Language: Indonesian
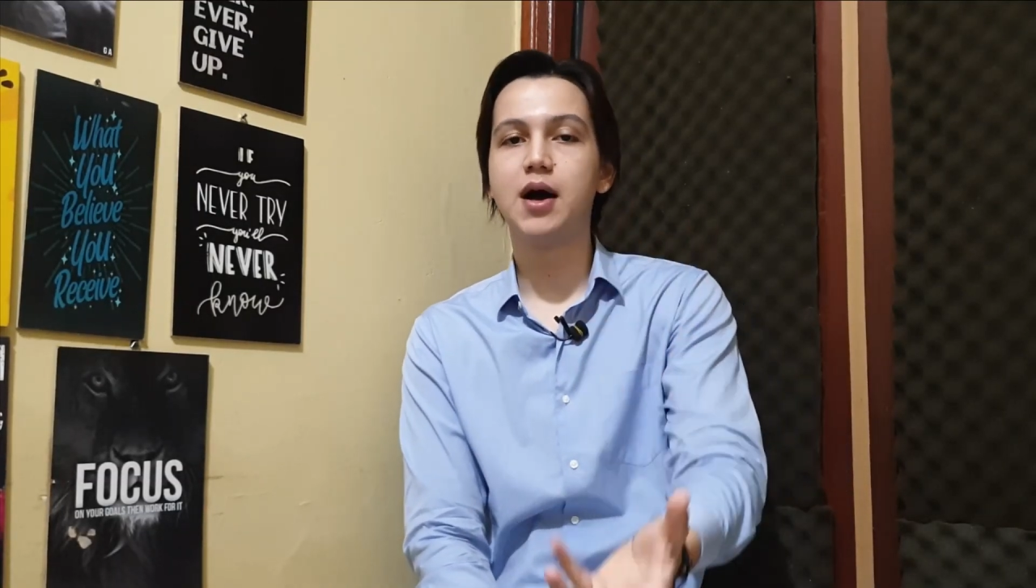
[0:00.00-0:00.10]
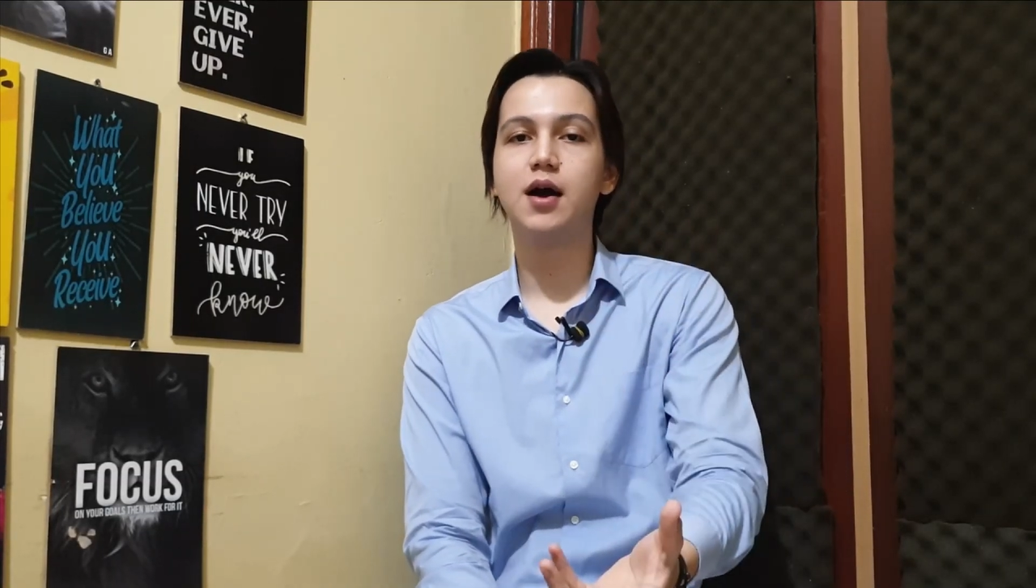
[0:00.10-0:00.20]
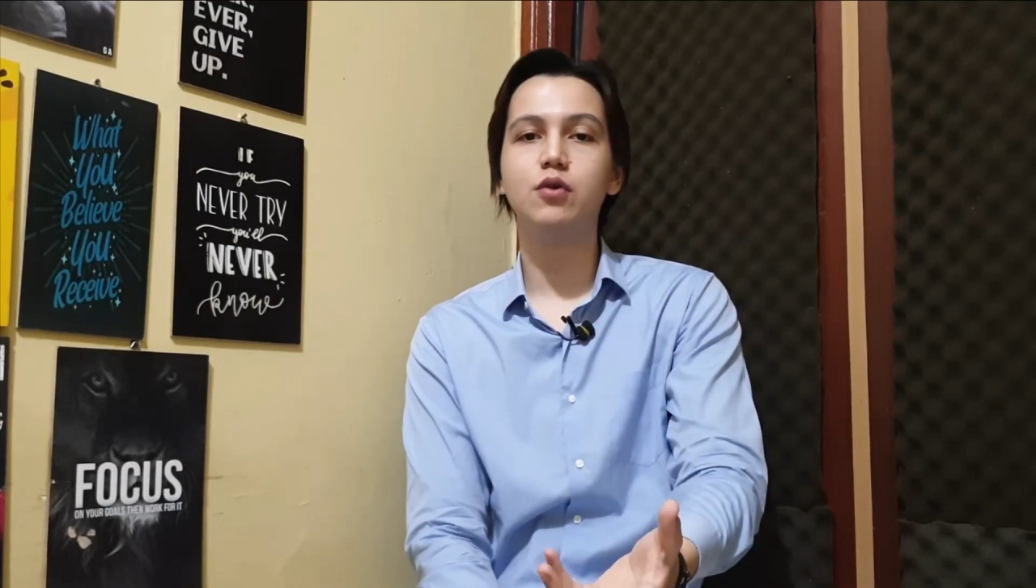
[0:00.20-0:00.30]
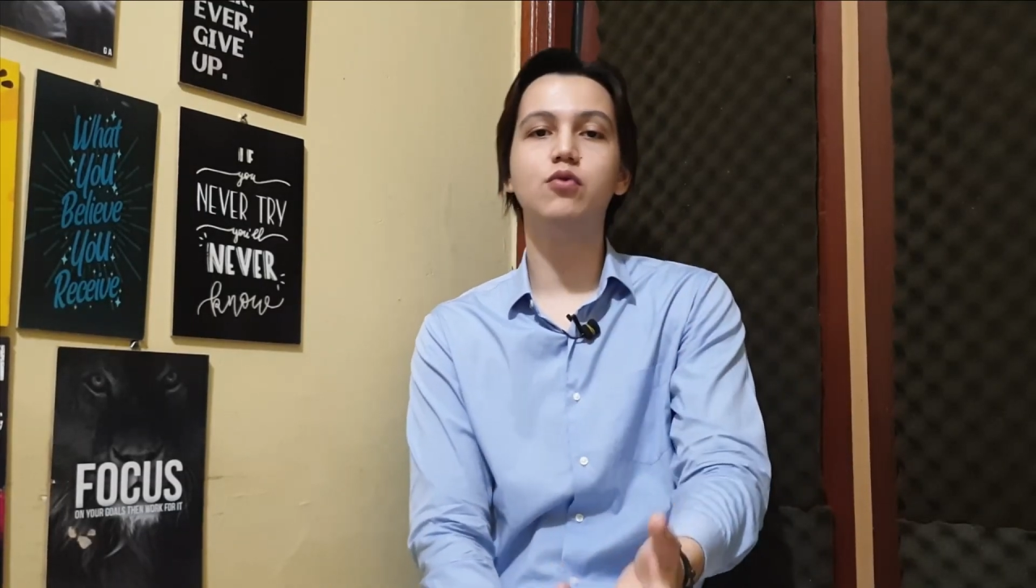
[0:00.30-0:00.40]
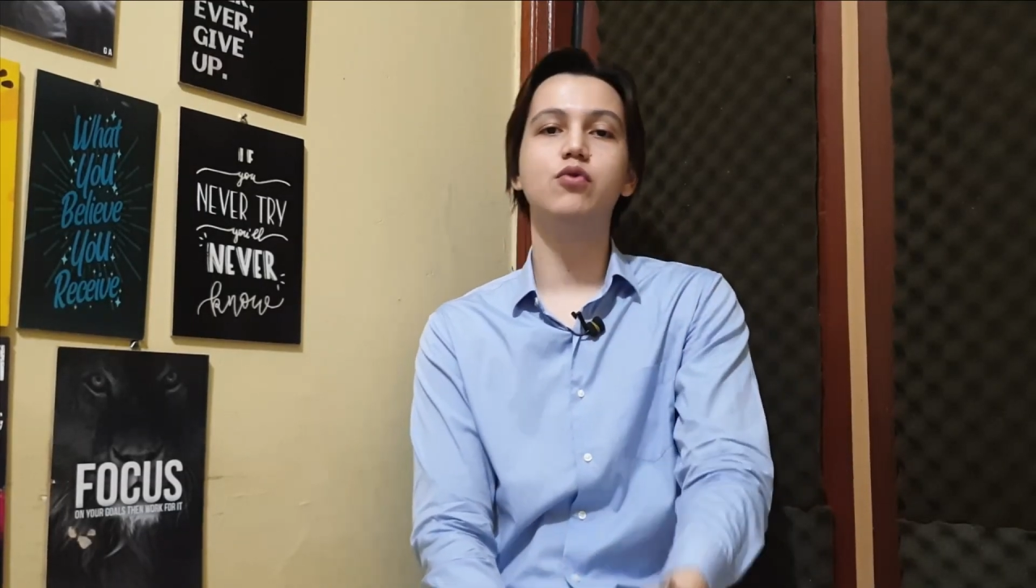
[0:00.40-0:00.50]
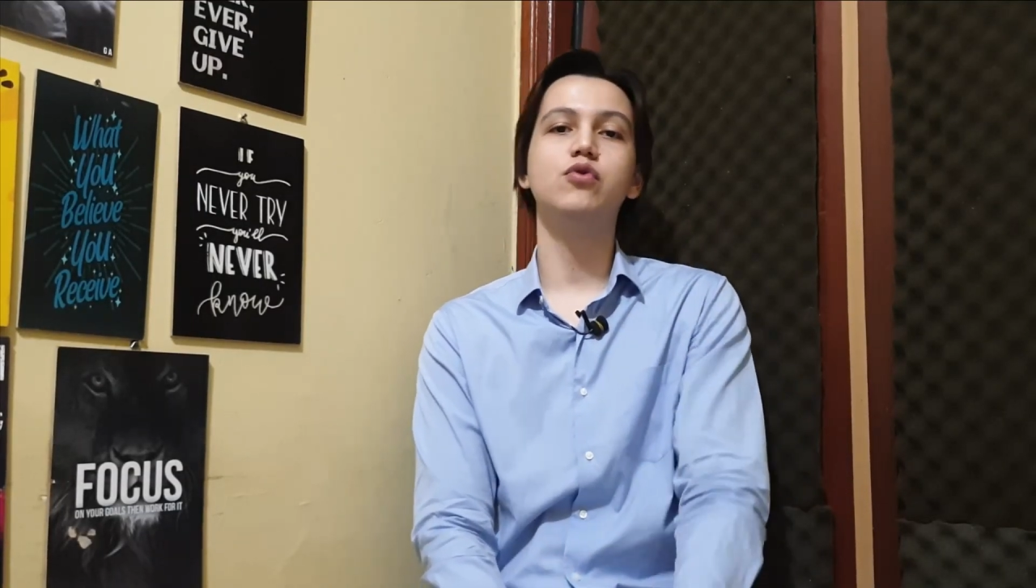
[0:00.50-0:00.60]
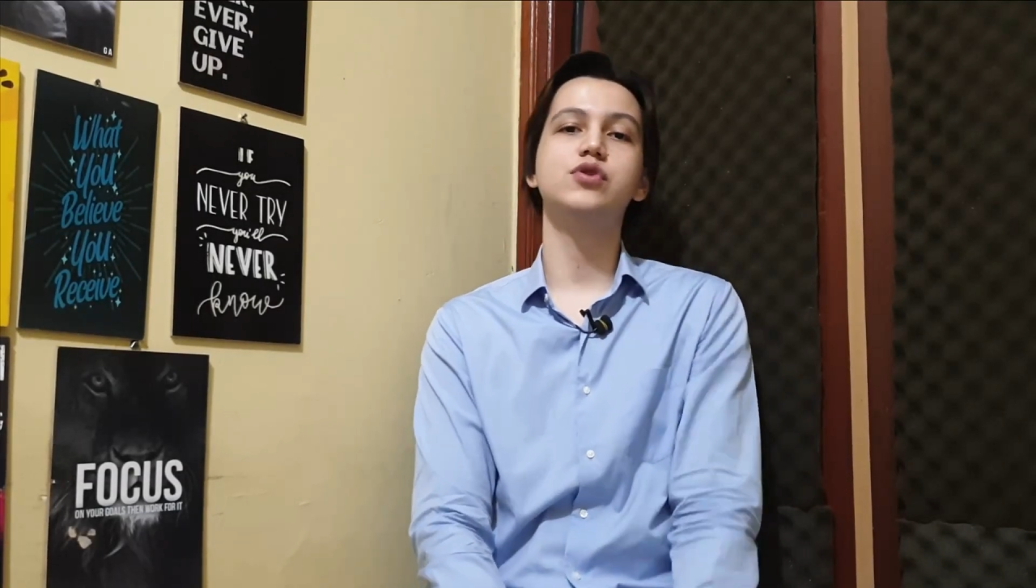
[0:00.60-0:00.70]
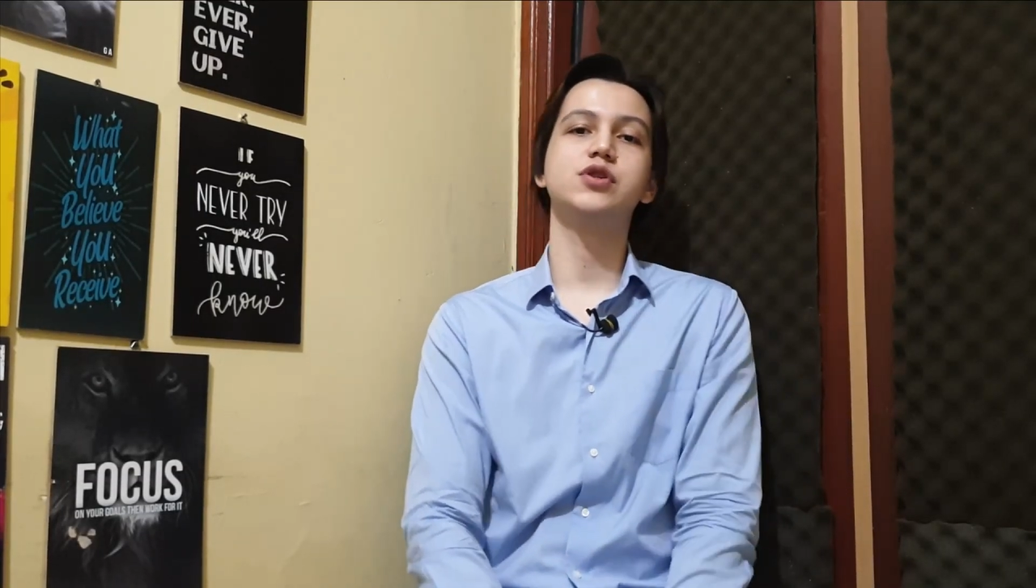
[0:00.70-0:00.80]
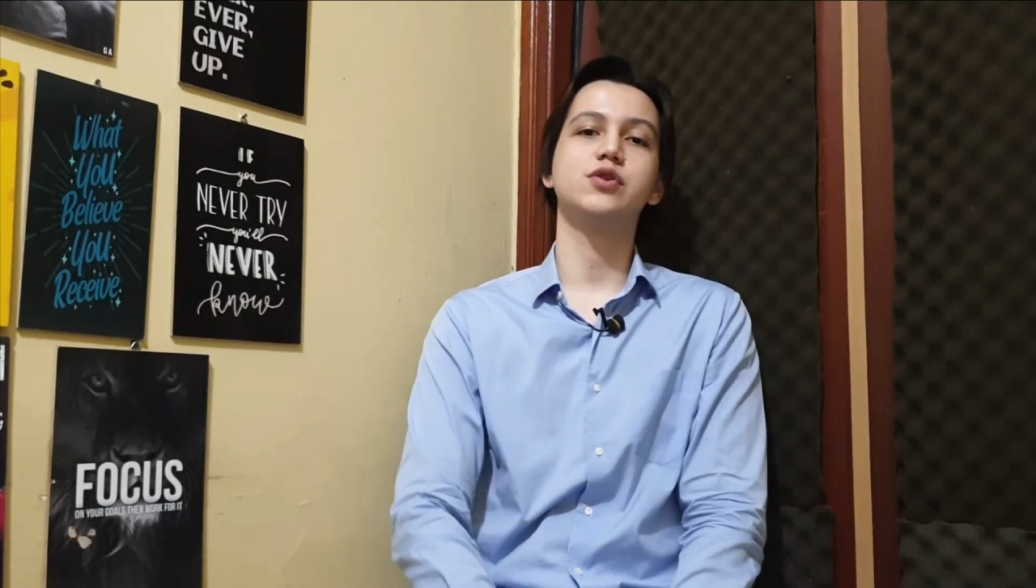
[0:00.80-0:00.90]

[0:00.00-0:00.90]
bagus,